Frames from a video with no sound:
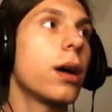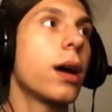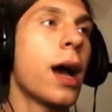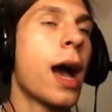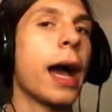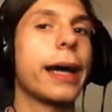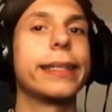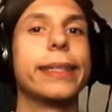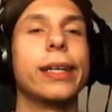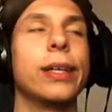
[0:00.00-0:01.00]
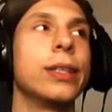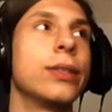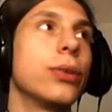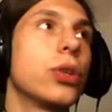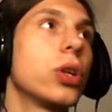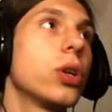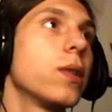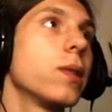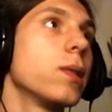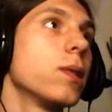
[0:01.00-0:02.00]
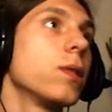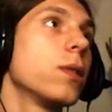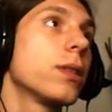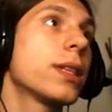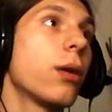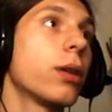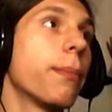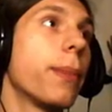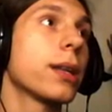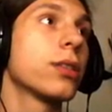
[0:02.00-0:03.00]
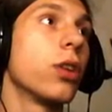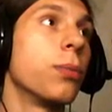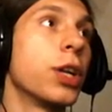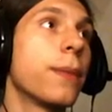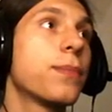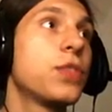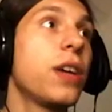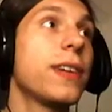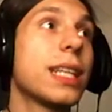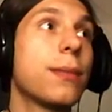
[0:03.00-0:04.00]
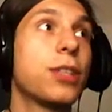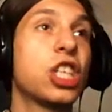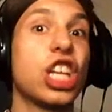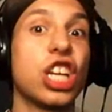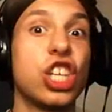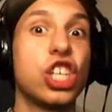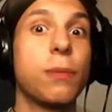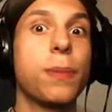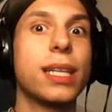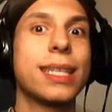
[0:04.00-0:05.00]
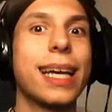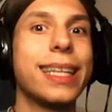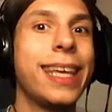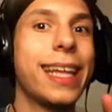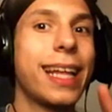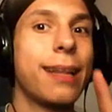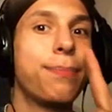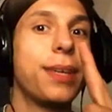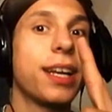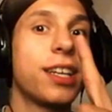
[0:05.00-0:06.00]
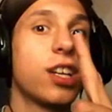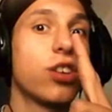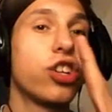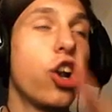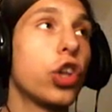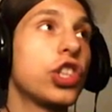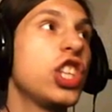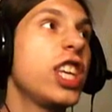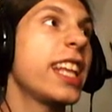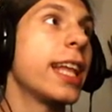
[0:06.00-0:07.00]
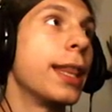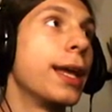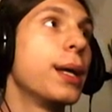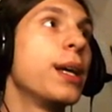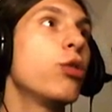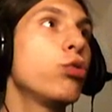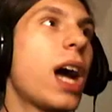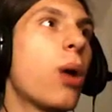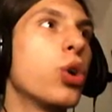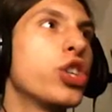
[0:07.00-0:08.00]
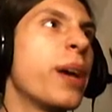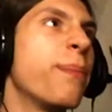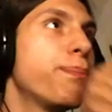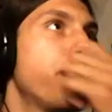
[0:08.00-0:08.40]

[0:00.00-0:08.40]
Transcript: Ach, no i cóż. Całkiem bardzo dobrze. 945 za jeden pierdzielony lot. Jeden. Udało się.